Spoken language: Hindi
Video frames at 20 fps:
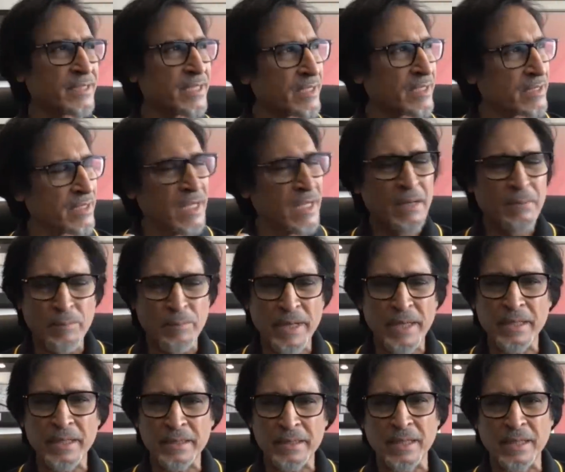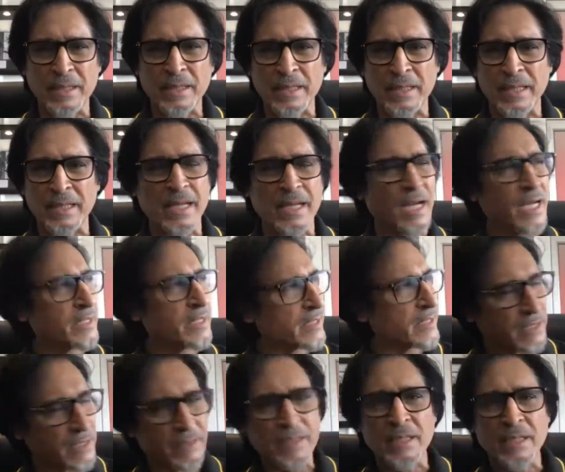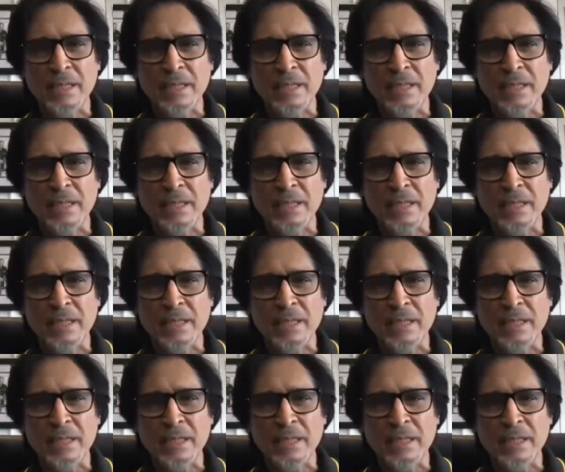तक मेहनत करके यहाँ तक